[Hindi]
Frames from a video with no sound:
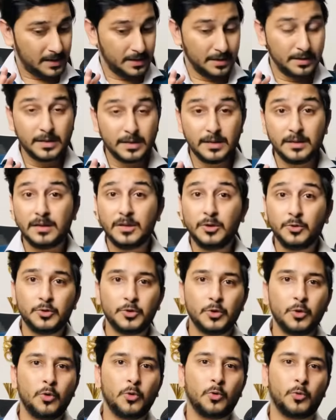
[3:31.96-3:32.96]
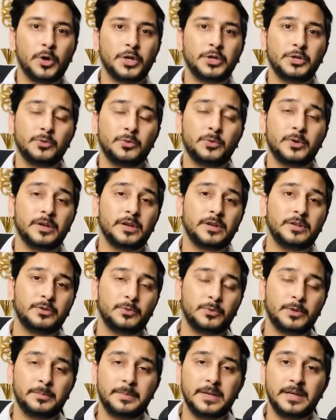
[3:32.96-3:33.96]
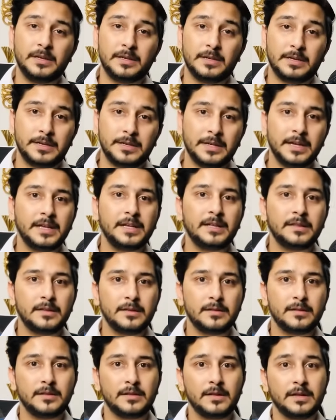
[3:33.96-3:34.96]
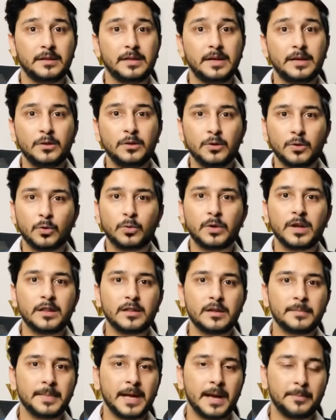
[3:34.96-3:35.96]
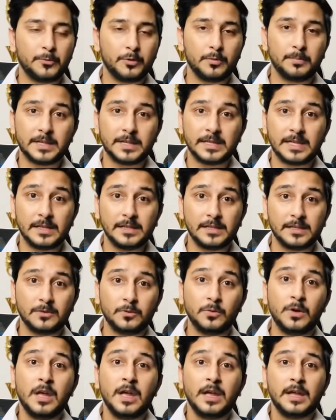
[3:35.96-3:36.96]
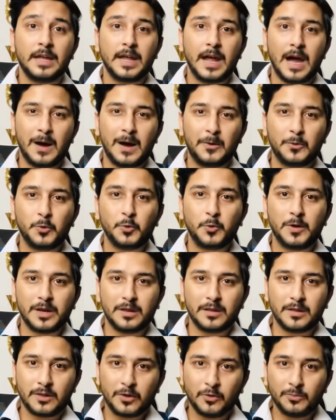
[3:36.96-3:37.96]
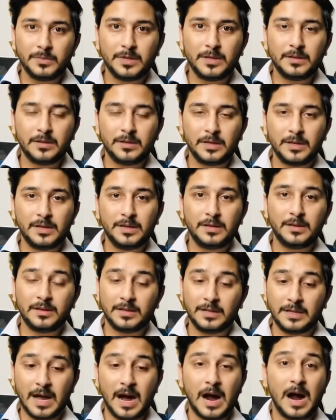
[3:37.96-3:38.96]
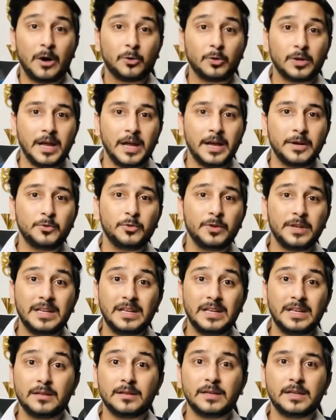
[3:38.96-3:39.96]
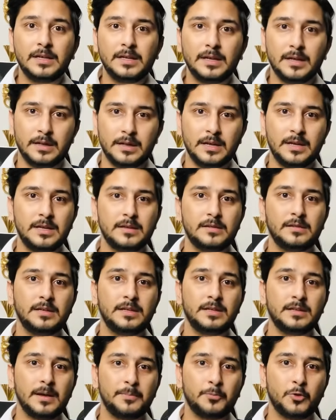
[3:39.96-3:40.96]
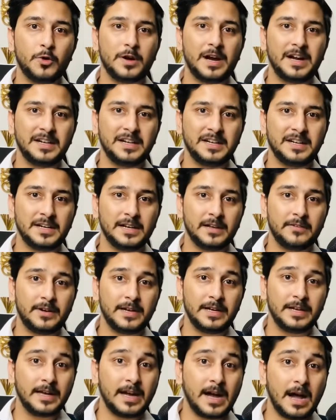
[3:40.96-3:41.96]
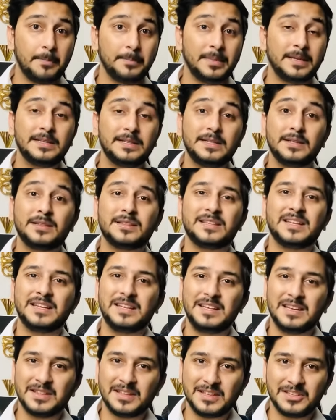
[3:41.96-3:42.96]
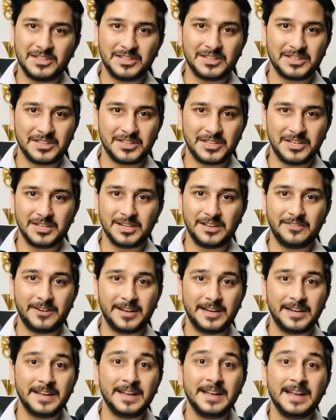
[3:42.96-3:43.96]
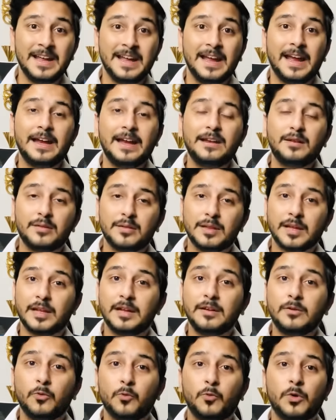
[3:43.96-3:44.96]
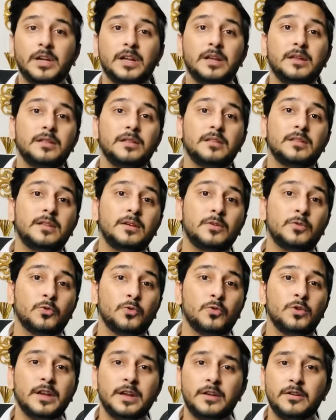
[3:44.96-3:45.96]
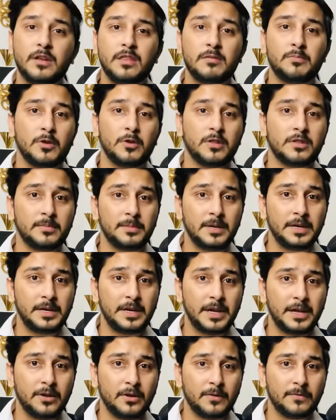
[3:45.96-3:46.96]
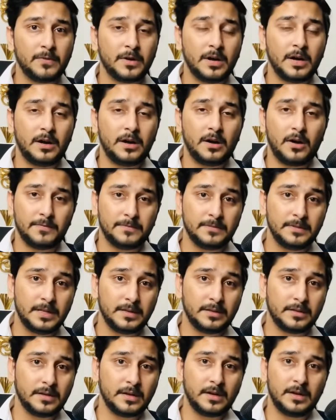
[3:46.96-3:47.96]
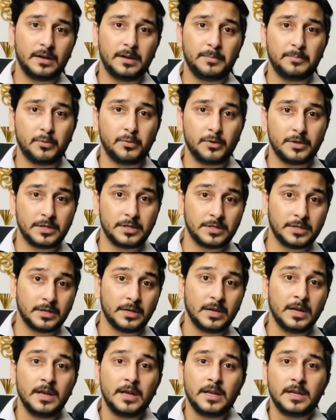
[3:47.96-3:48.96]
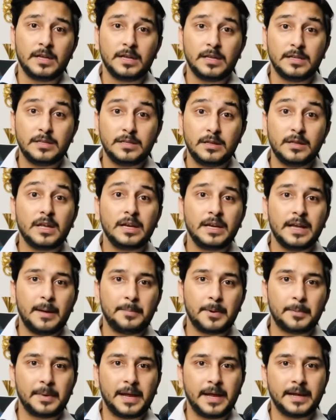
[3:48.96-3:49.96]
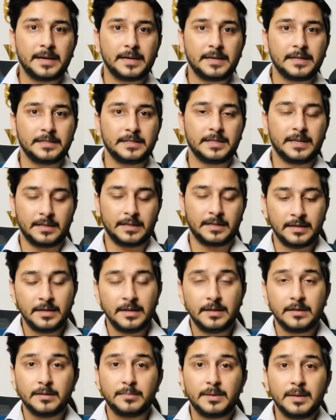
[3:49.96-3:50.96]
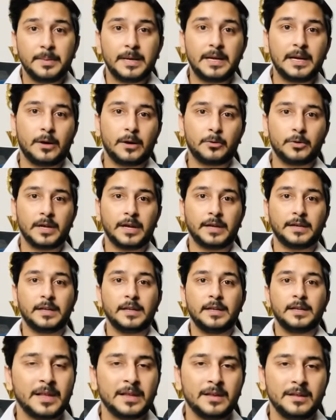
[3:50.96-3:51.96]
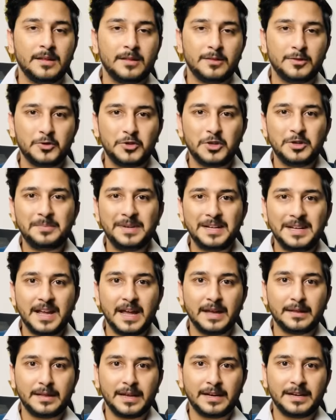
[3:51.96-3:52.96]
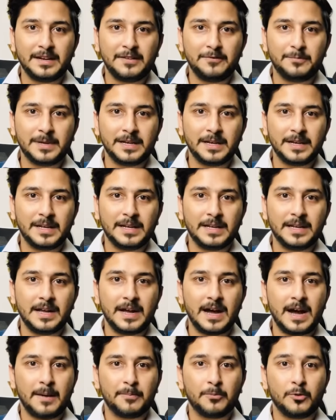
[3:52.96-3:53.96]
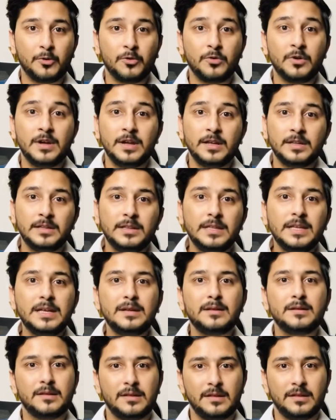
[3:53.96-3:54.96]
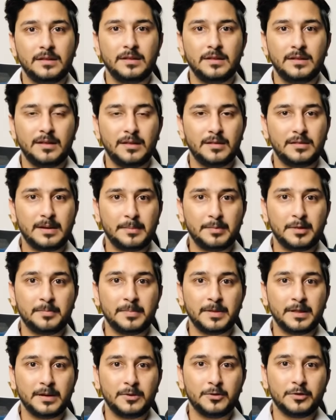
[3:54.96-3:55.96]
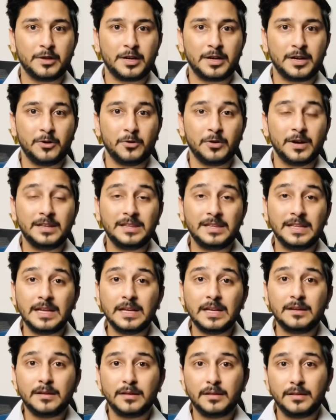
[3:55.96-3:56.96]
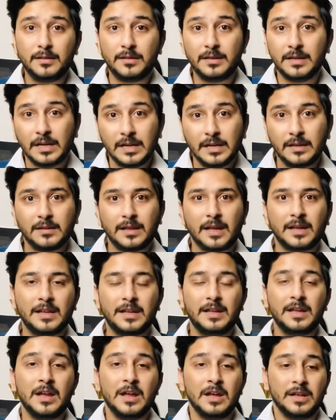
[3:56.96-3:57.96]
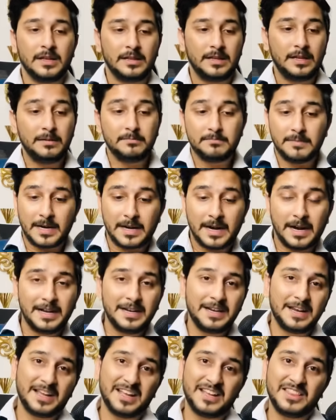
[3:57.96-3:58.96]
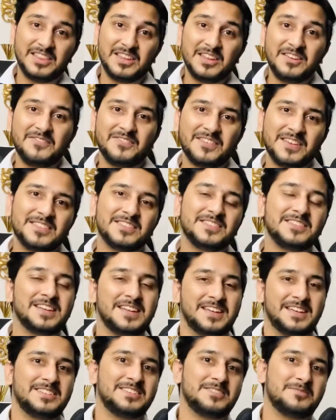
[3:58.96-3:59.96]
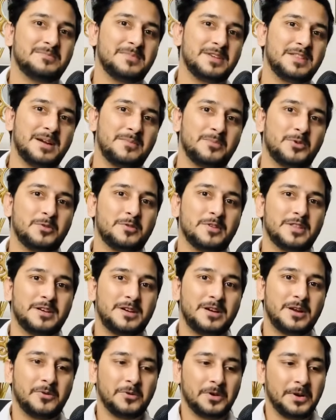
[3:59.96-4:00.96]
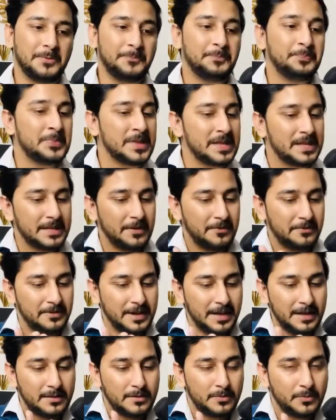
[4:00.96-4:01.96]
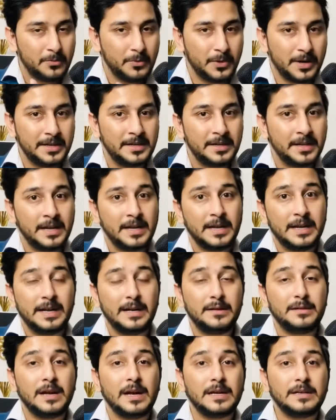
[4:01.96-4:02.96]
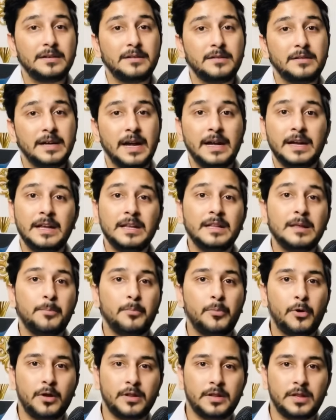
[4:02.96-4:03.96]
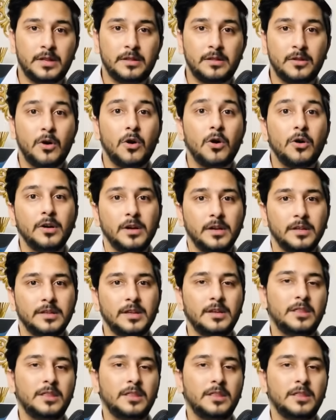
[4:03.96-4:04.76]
सिंस यू नो वॉट यू यू विल बी लर्निंग इन दिस स्किल सेट थोड़ा सा मैं आपको बता देता हूँ कि हाउ टू कंज्यूम दिस सीरीज़ क्या आउटलाइन होगी किस तरीके से ये सीरीज़ आपको गाइड करने वाली है आप किस तरीके से चीज़ें सीखने वाले हैं एंड सेकेंड वट इज़ द रोल एंड रिस्पॉन्सिबिलिटी ऑफ ऑफ दिस पोजिशन के जिसके लिए आप अप्लाई करना चाह रहे हैं सबसे पहले आउटलाइन सोशल मीडिया एग्जीक्यूटिव बनने के लिए आपको तीन स्टेप्स से गुजरना होगा तीन सीरीज़ हैंगी तीन मराहल हैंगे तीन फेजेज हैंगे जिनमें से आपको गुजरना होगा द फेज़ वन इज़ अंडरस्टैंडिंग द प्रोसेस और द